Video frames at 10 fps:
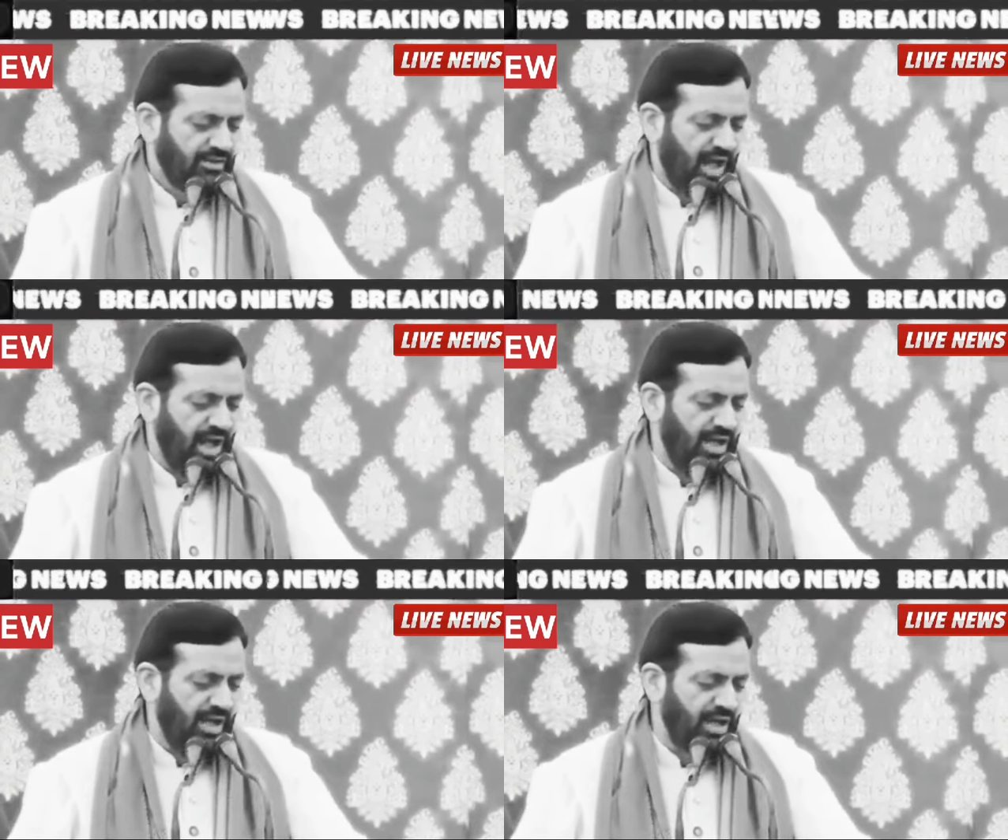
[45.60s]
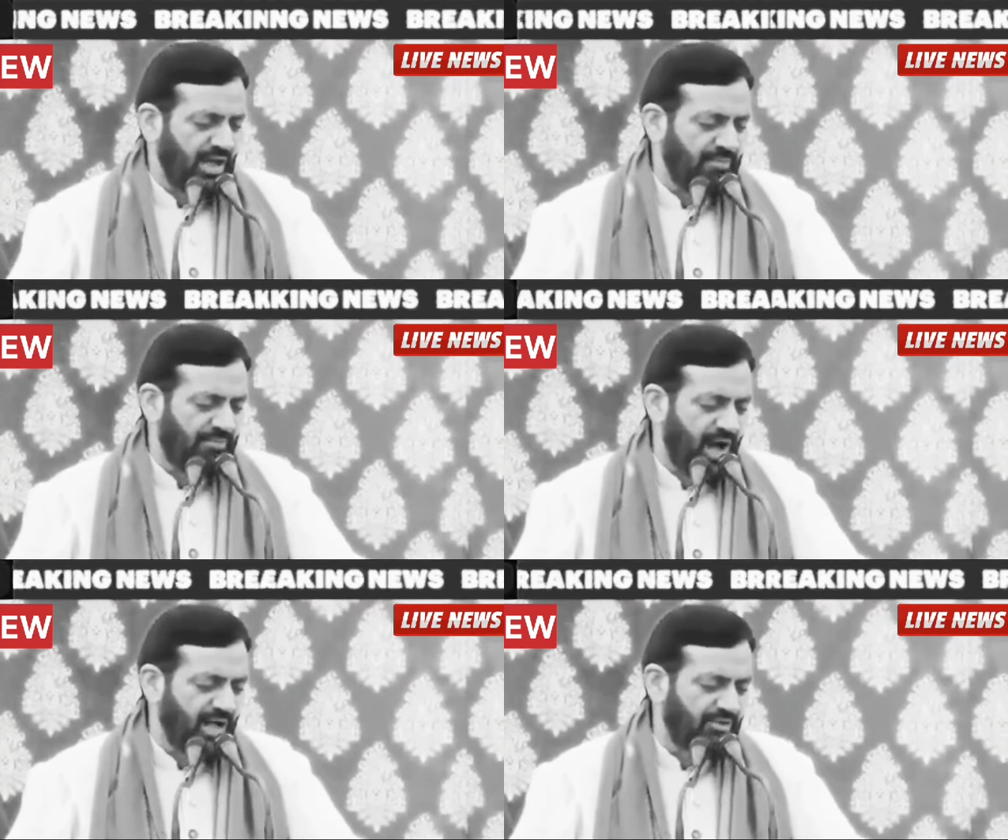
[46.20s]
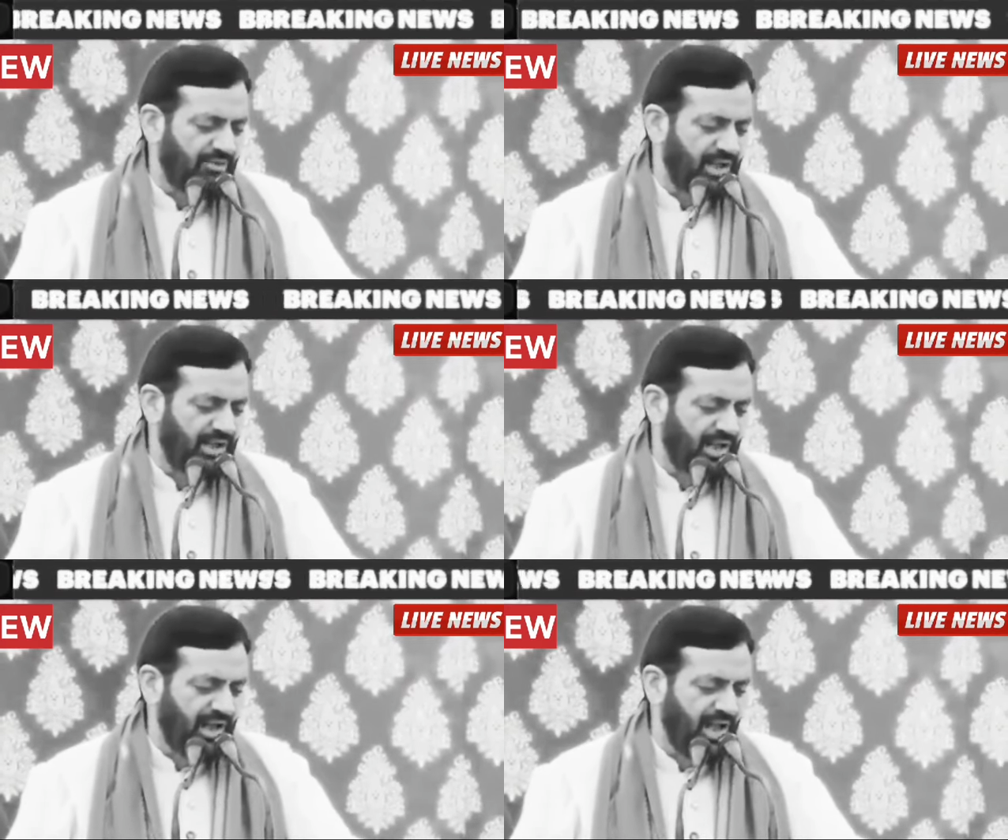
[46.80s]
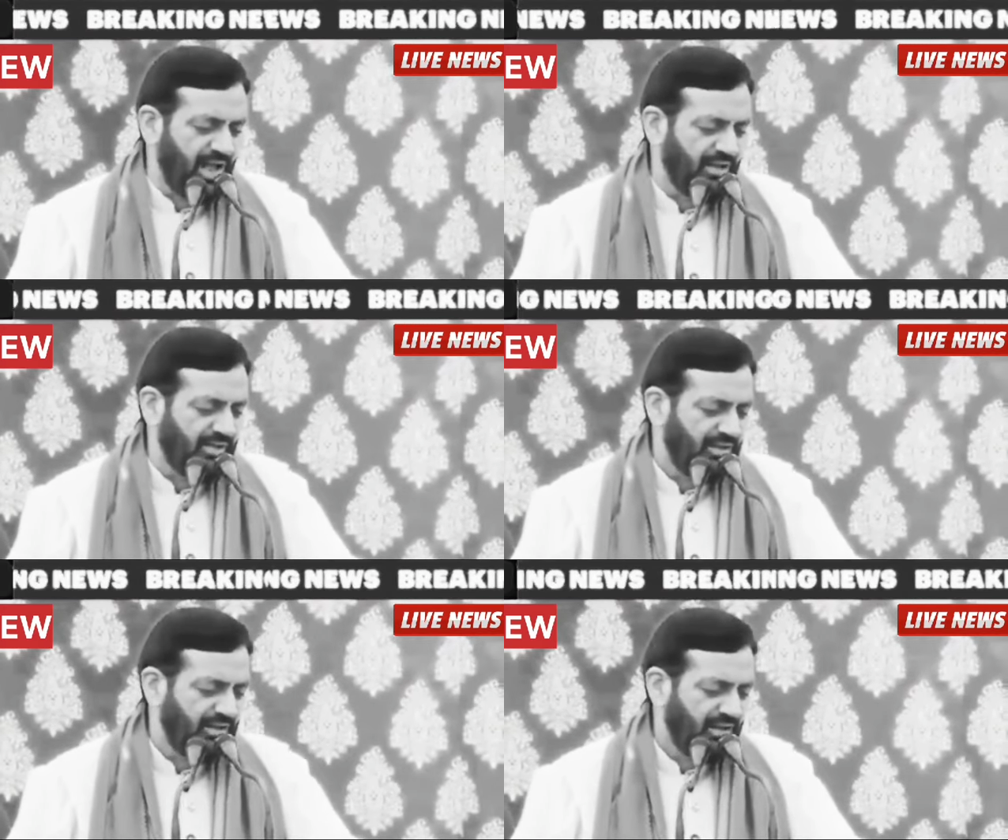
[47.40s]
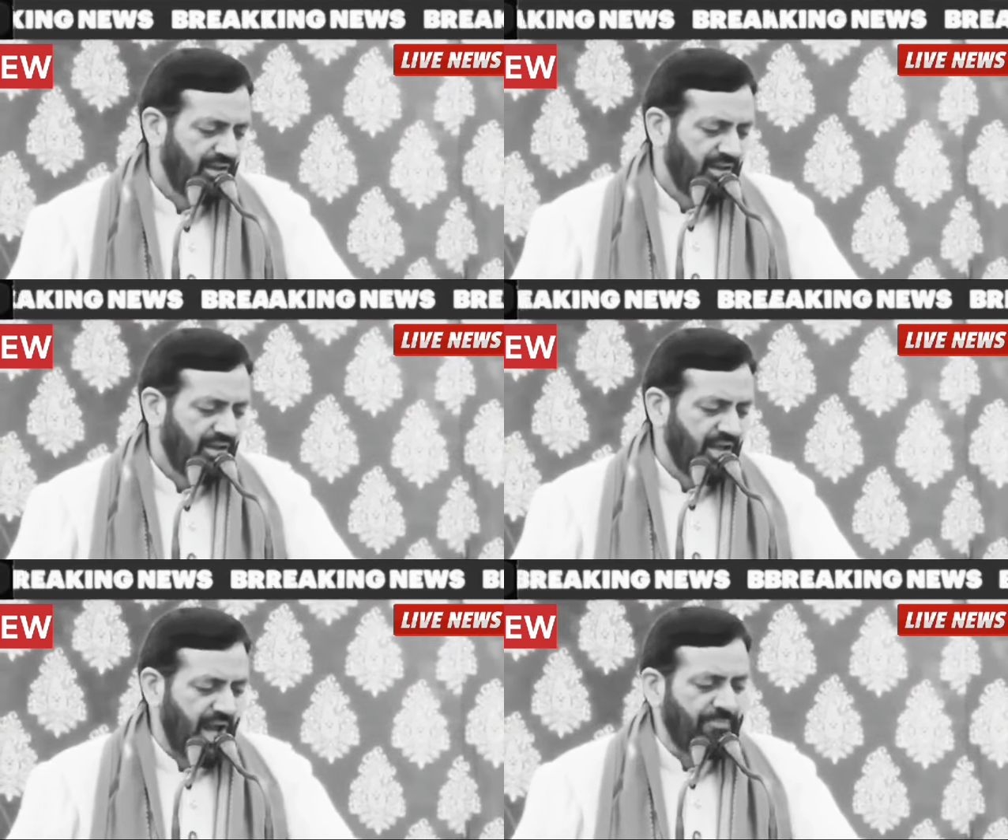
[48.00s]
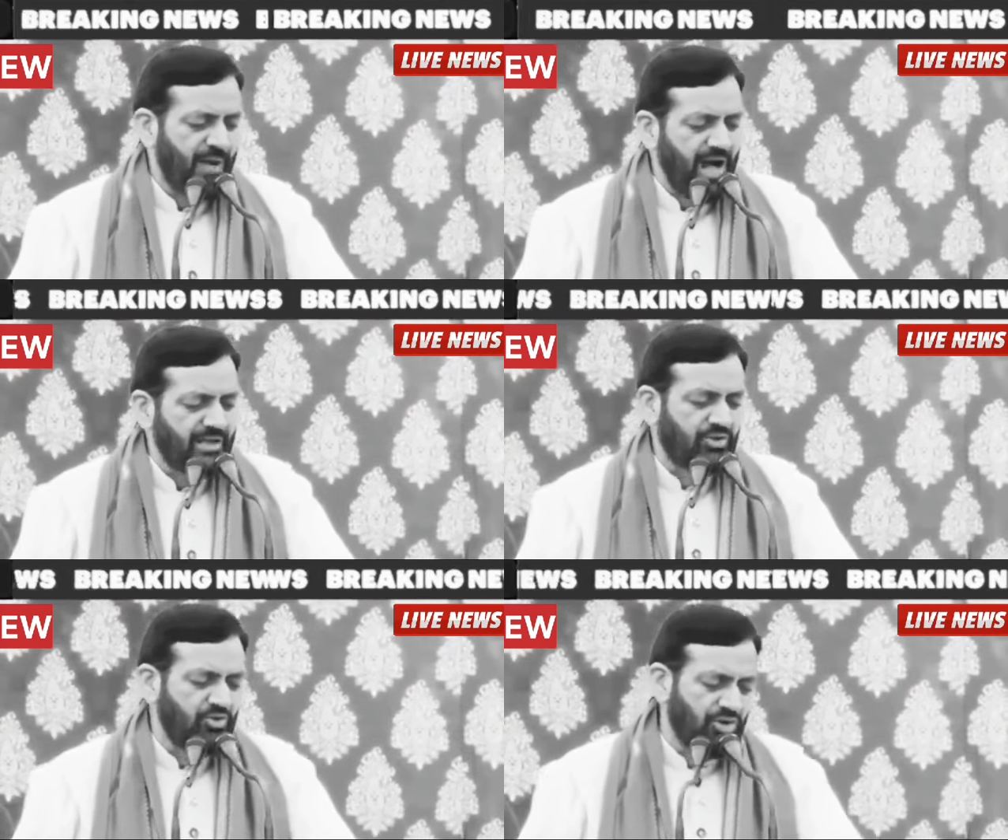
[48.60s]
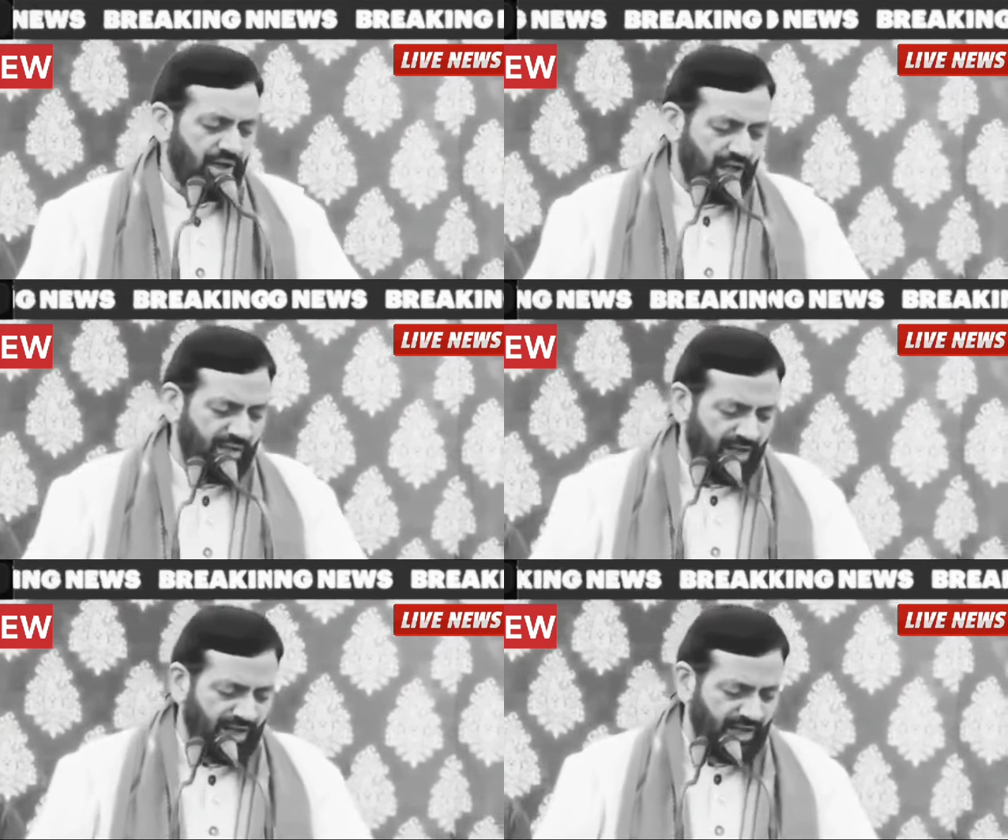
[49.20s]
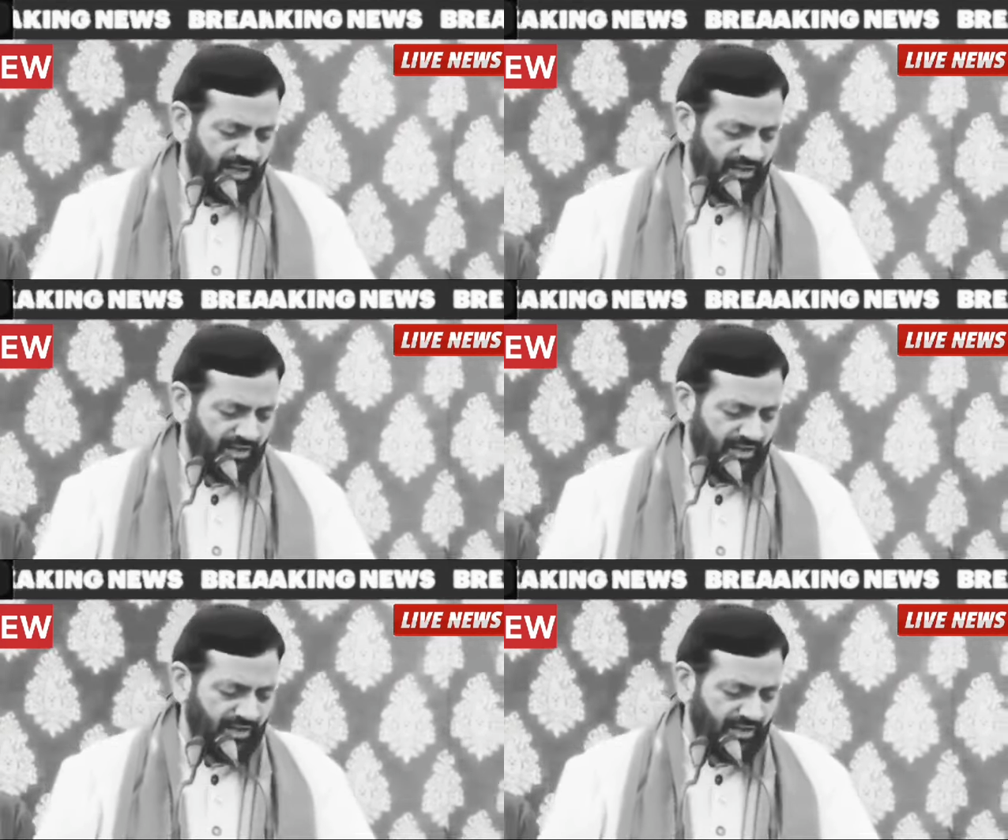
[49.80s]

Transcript: चाहे हमारे पार्ट वन के हैं या पार्ट टू के हमारे